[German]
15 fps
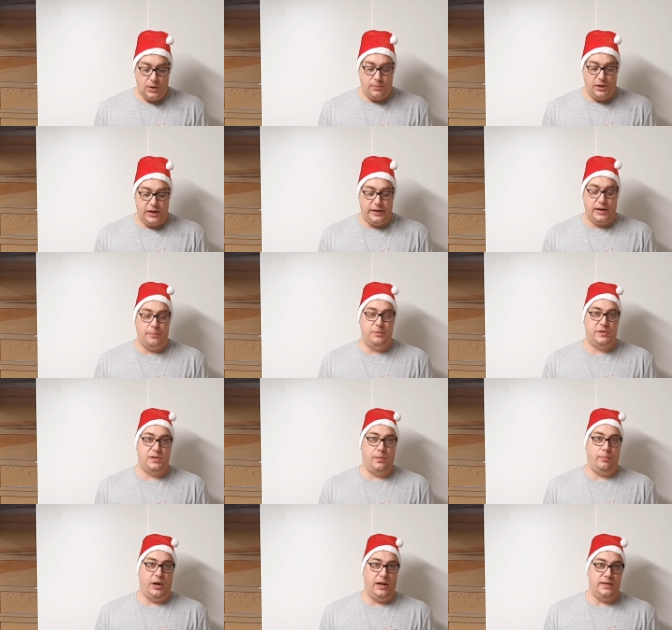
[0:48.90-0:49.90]
Man hat da ein
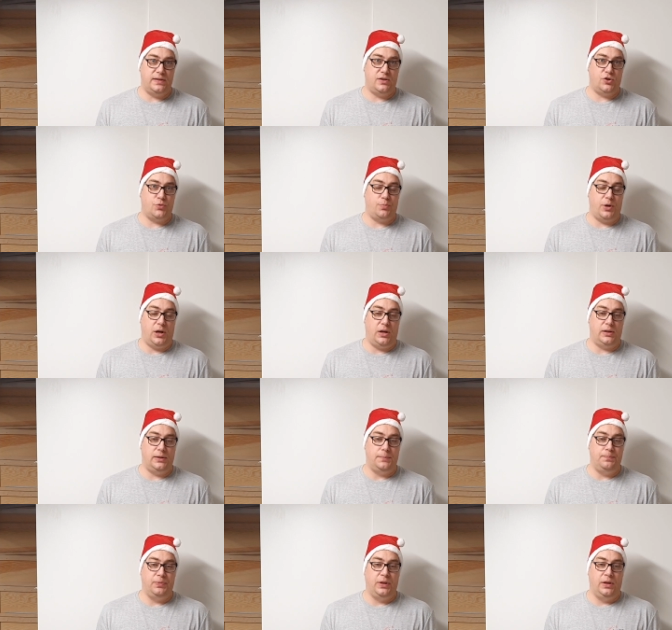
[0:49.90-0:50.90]
bisschen Malz gespart
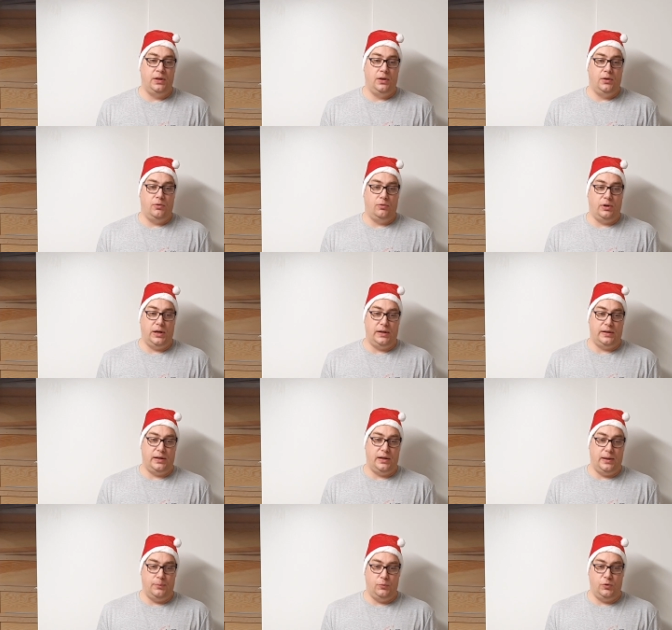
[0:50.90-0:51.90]
und hat
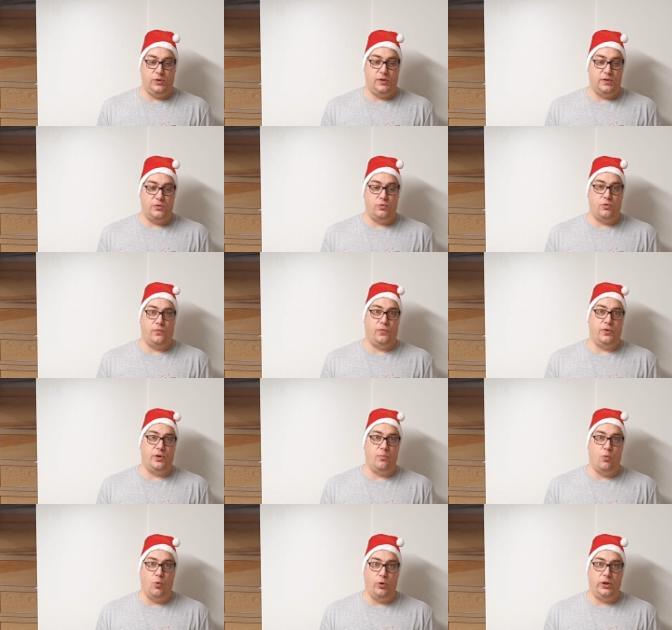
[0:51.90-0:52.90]
dann eben durch den Zucker von
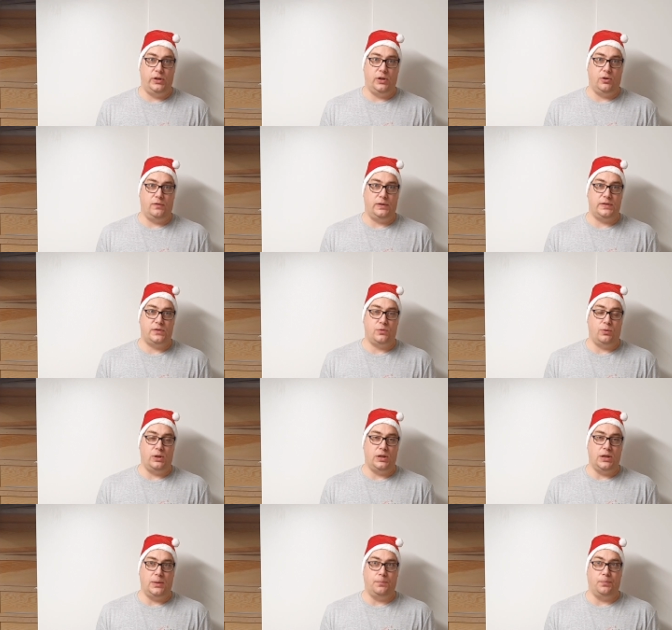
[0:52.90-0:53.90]
dem Honig dann noch was
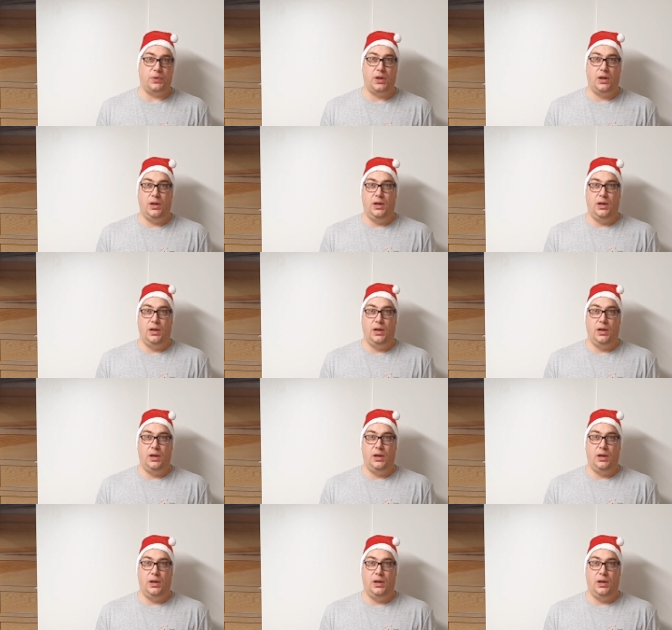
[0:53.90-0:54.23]
zugegeben.